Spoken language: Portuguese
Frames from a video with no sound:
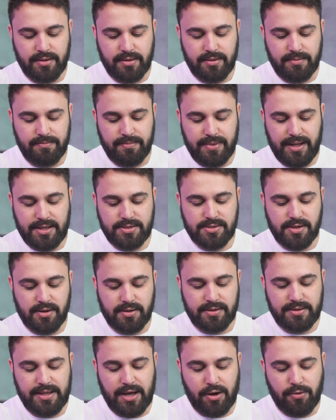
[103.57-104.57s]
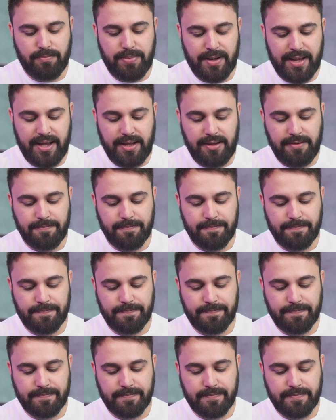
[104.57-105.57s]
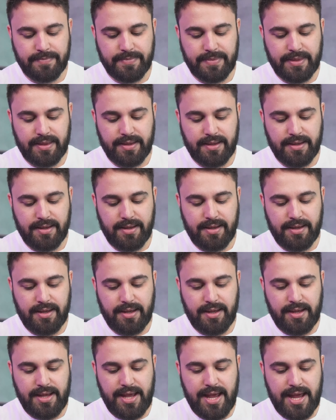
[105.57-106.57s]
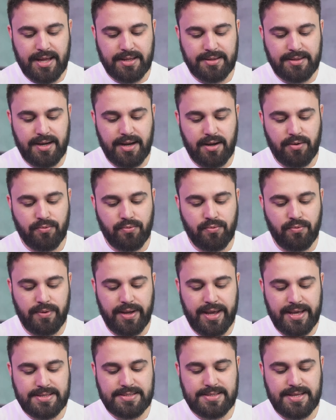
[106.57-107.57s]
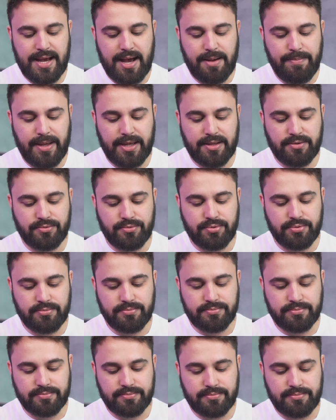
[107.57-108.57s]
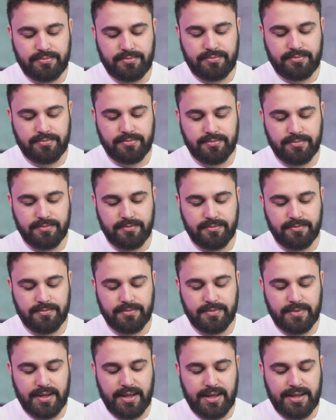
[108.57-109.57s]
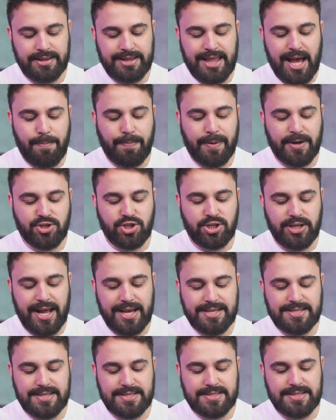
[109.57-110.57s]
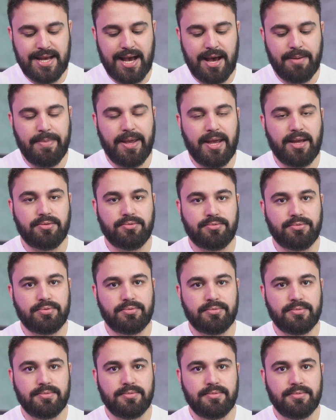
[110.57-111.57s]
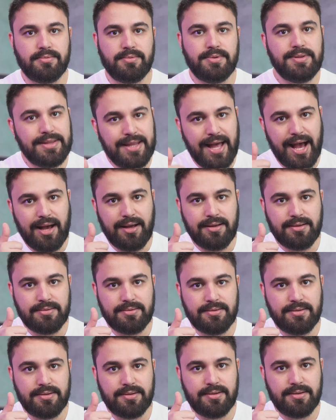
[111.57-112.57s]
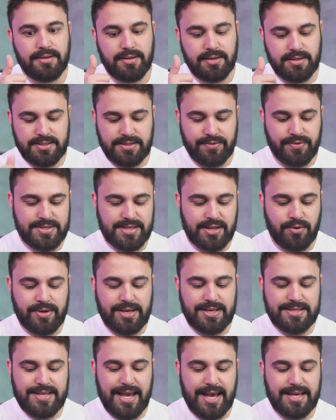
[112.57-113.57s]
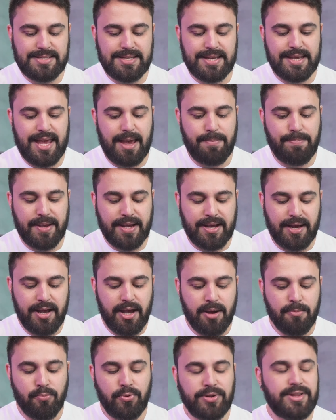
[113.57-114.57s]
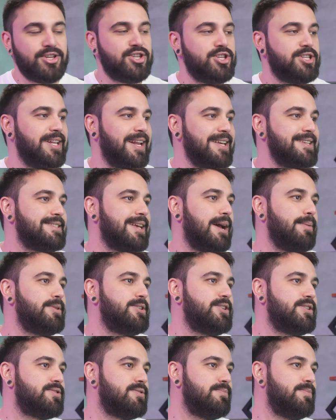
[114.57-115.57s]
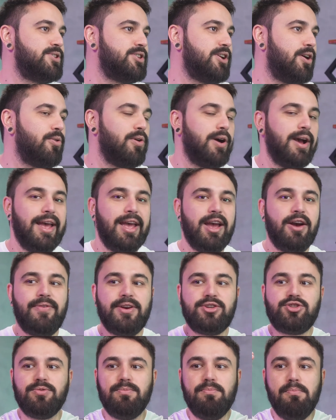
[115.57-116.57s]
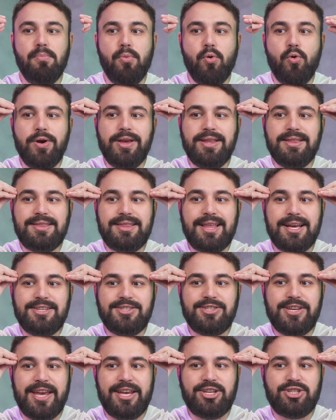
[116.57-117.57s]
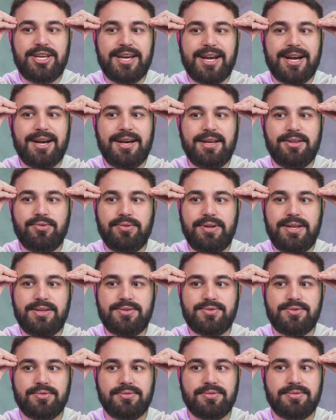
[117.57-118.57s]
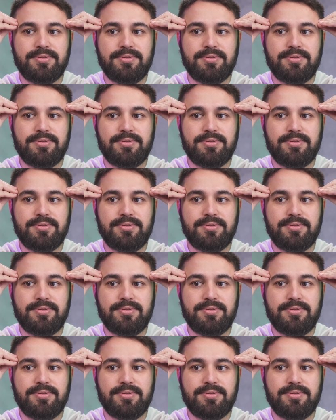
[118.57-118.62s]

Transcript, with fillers: Beleza? Ó, dá o play e entra um encerramento. Dá para tirar esse encerramento? Dá. Se você não quiser esse capca, muita gente nem sabe disso. Michel, eu vejo muita gente errando nisso.